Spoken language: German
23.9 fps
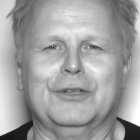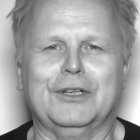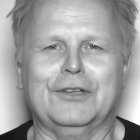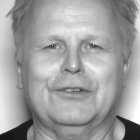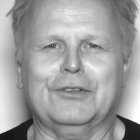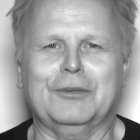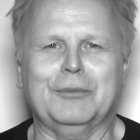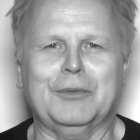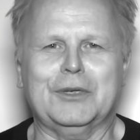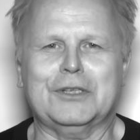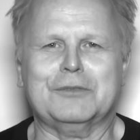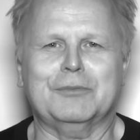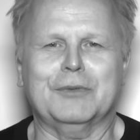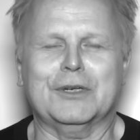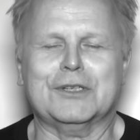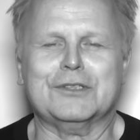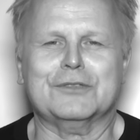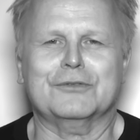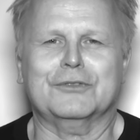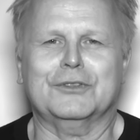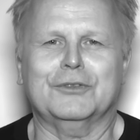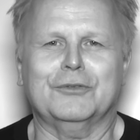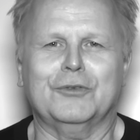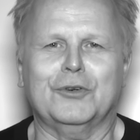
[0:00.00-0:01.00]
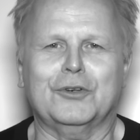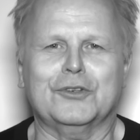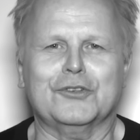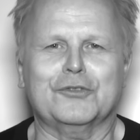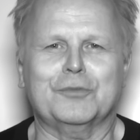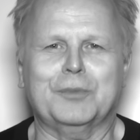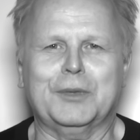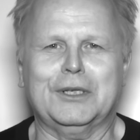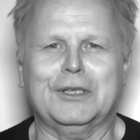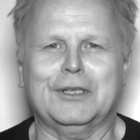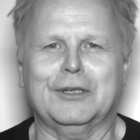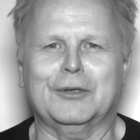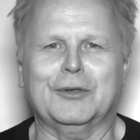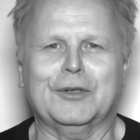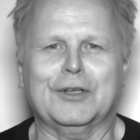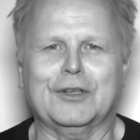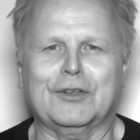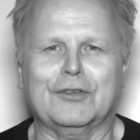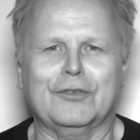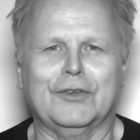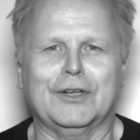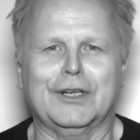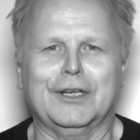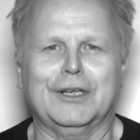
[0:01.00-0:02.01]
SMS meistens eine Woche später oder
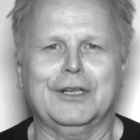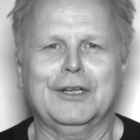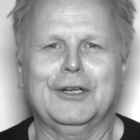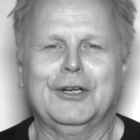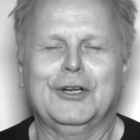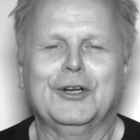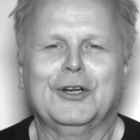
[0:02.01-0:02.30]
zwei.